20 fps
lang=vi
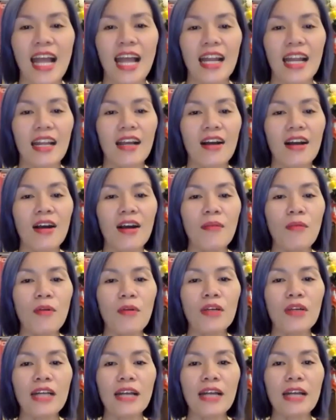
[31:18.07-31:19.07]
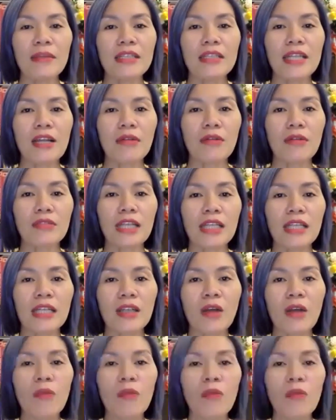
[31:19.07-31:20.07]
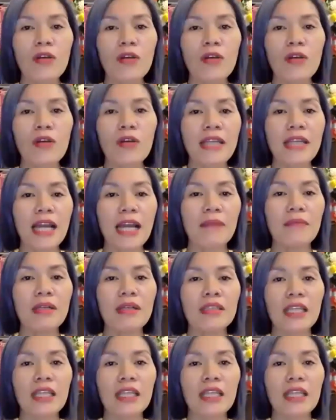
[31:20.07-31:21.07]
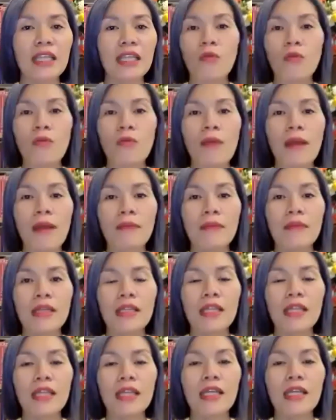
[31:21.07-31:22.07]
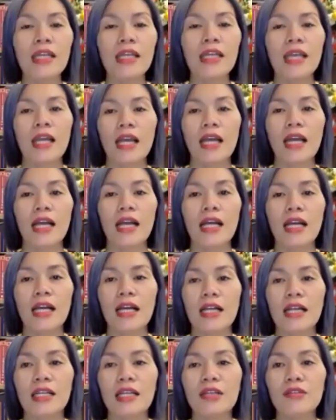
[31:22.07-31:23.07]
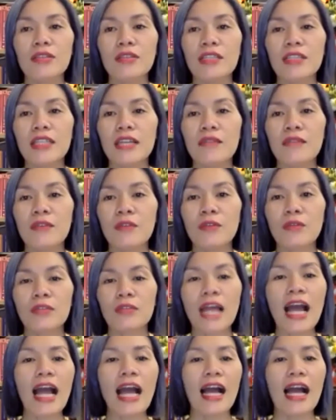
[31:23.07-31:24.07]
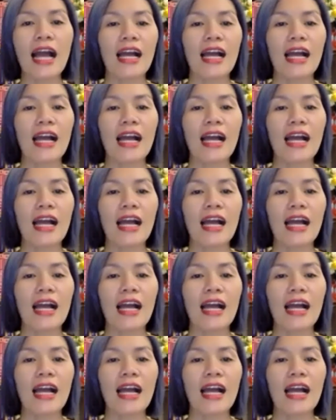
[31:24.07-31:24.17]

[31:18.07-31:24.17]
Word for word: Đó, mỗi ngày mình phải đọc thành công, mỗi ngày mình ăn mừng thành công của bạn mình đi. À, điều gì đến với chúng ta?